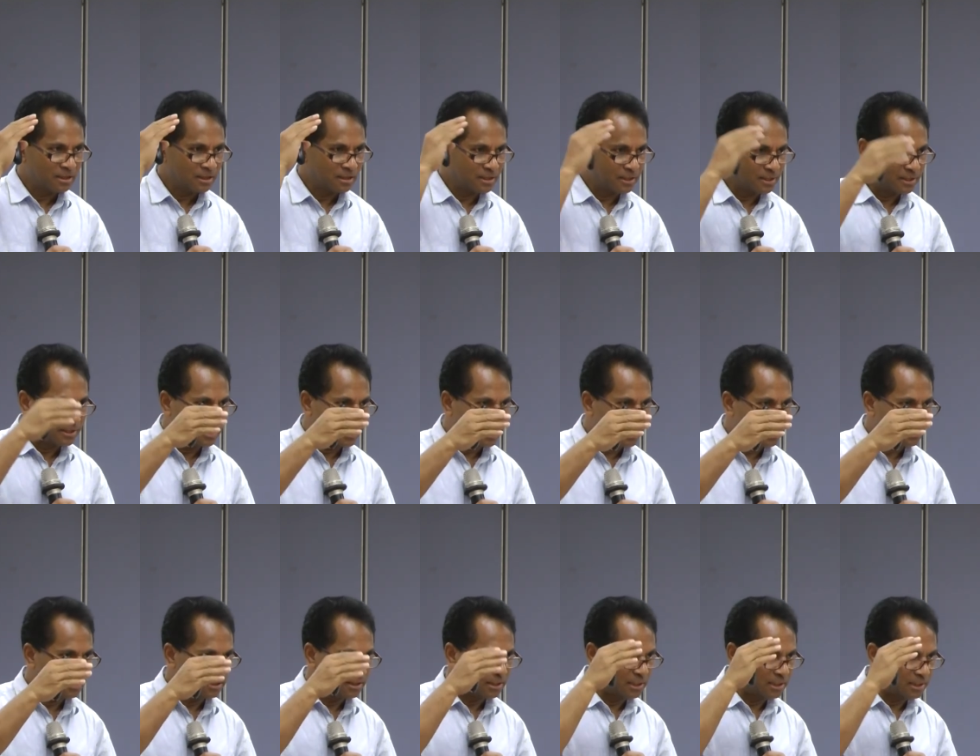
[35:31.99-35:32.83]
隔
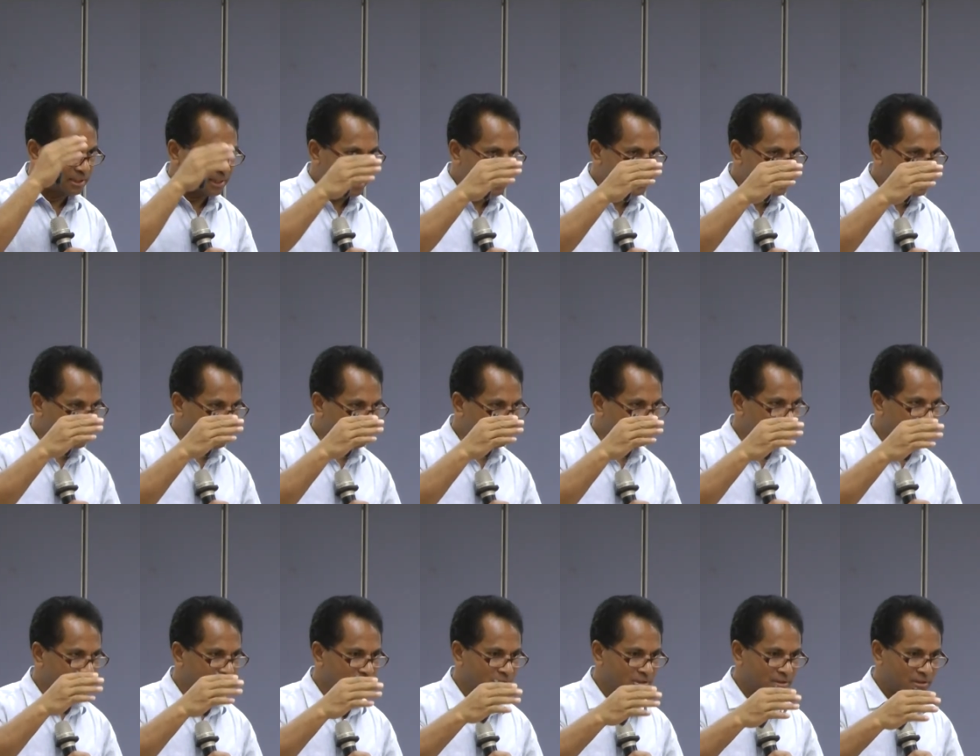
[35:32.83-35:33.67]
天一大早，
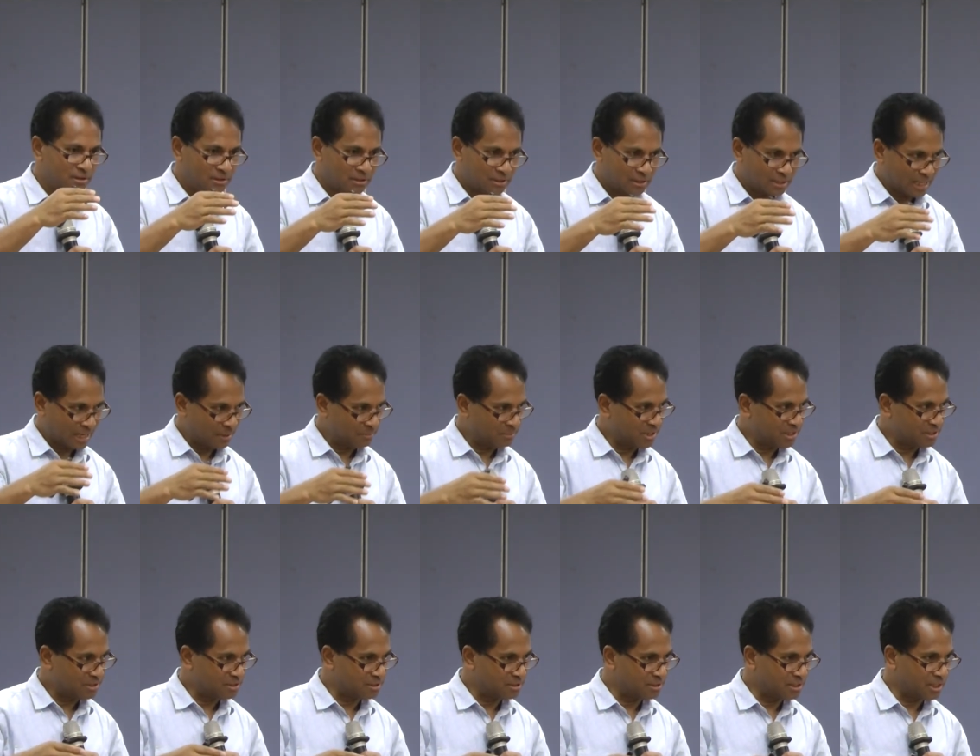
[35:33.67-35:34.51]
他
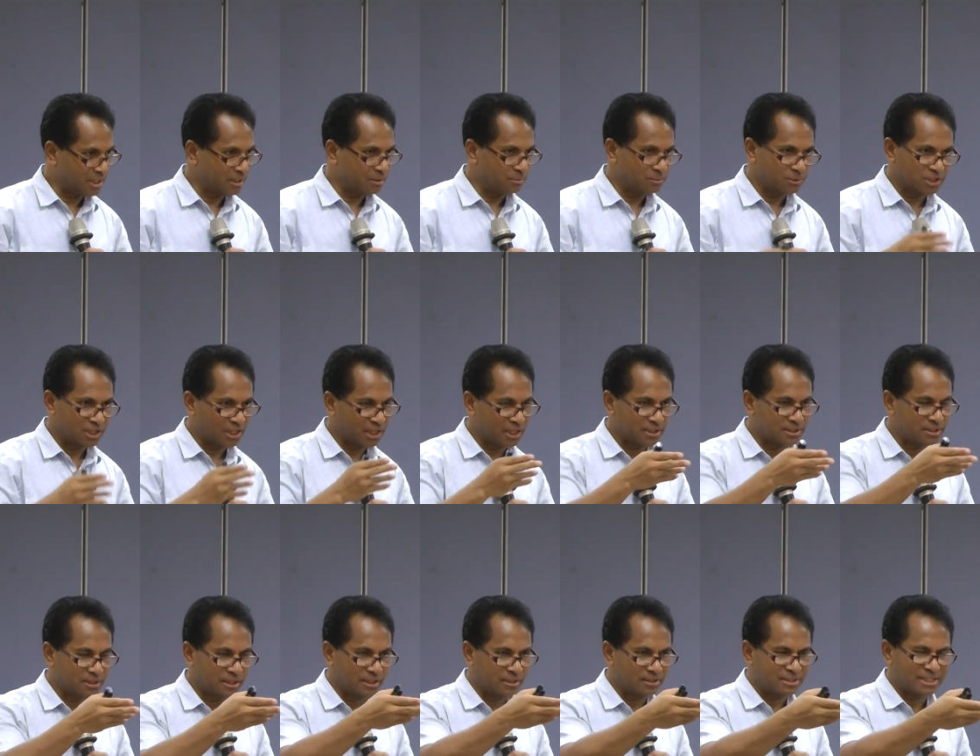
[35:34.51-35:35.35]
们直接不是应该
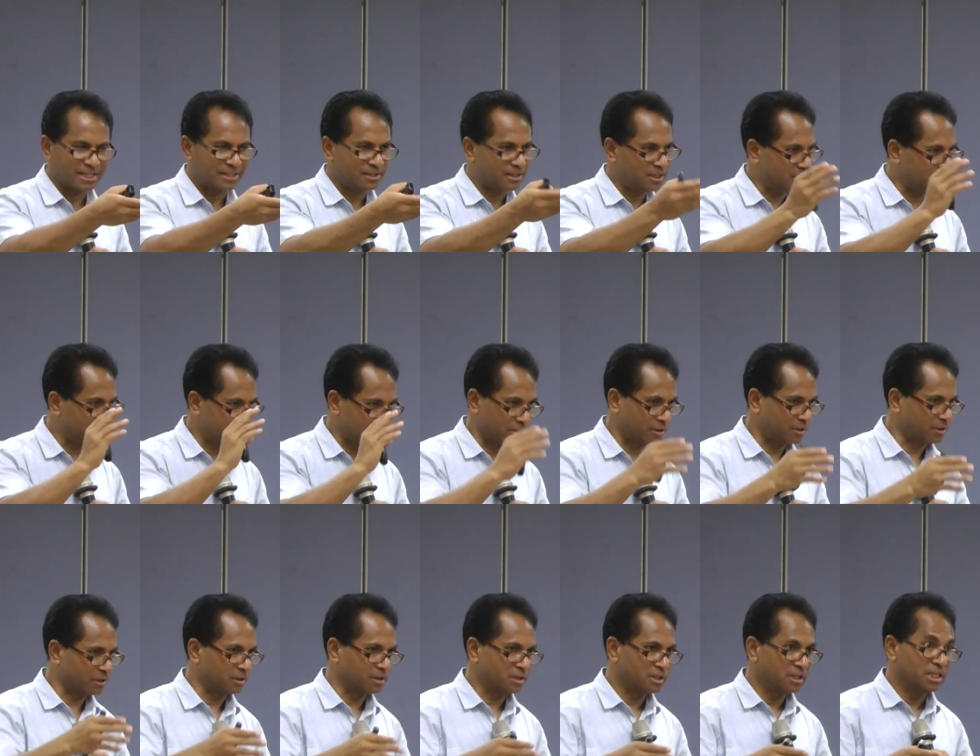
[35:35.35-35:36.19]
是三天之
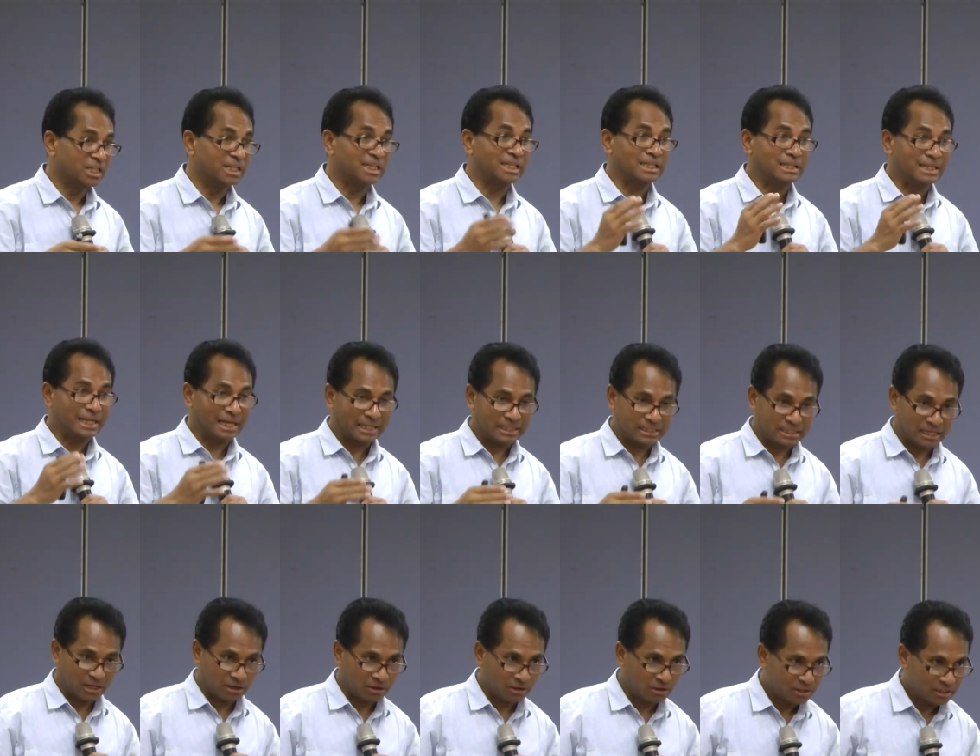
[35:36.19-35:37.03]
后一大
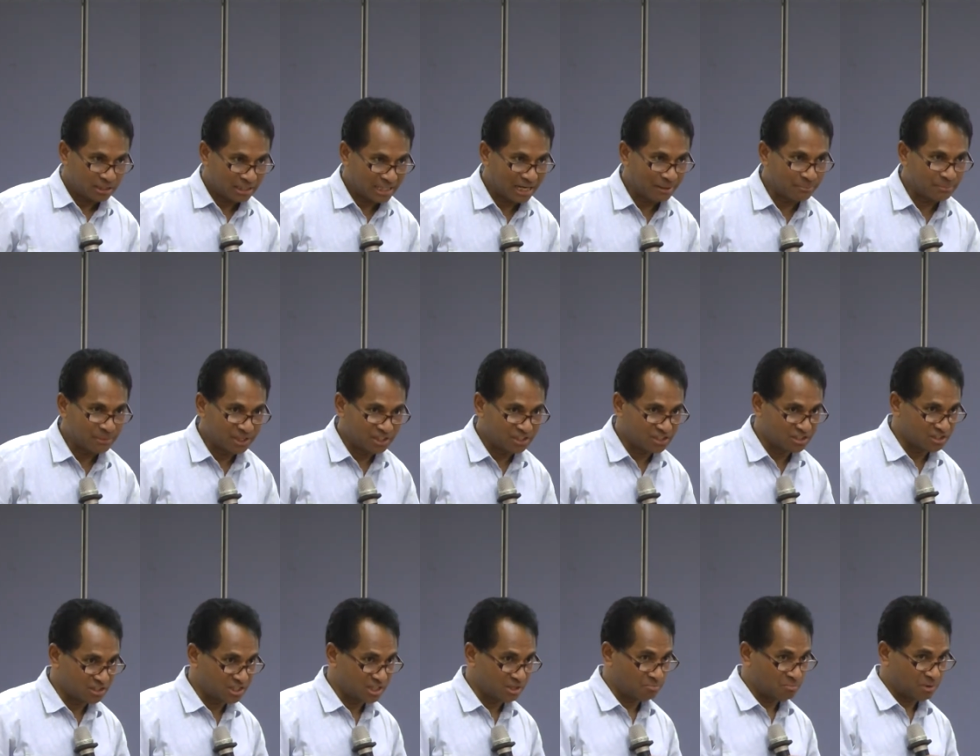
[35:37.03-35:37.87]
早，他们
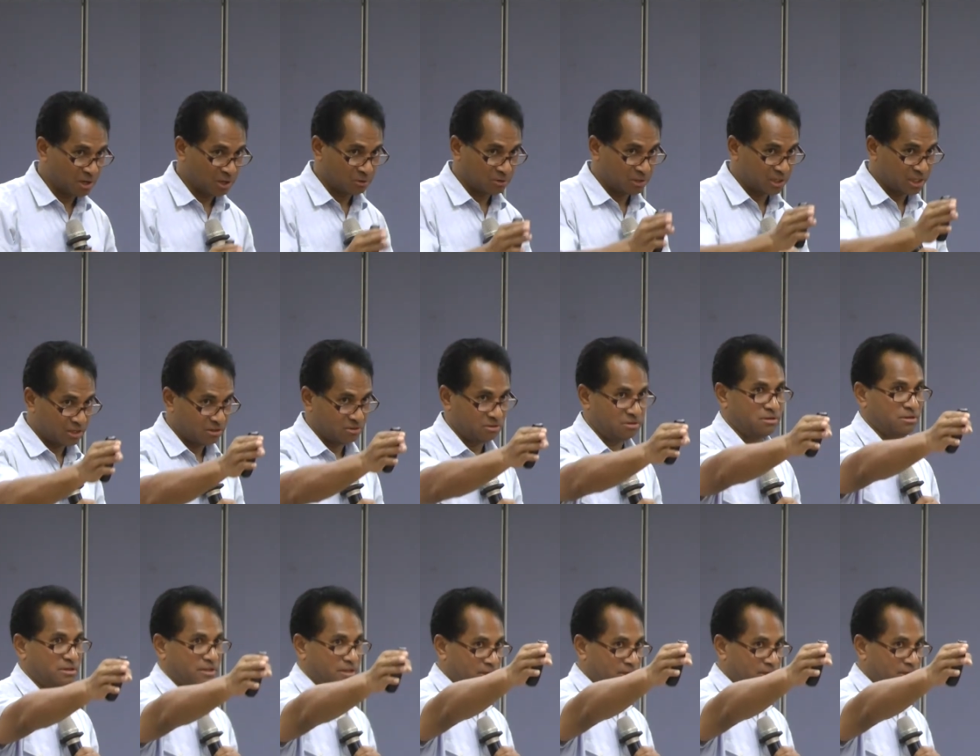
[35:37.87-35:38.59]
直接跑到。